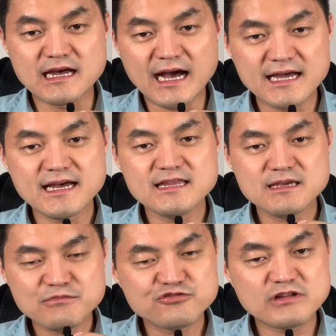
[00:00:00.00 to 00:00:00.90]

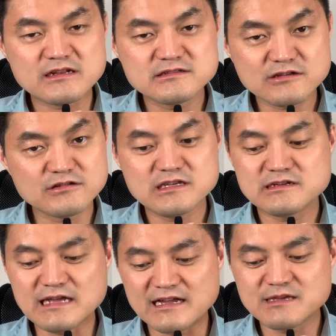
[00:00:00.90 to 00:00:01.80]
하나님 눈에는
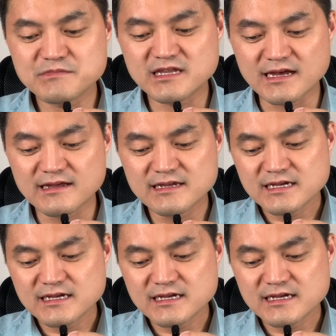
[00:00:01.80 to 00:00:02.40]
선인은 아닙니다.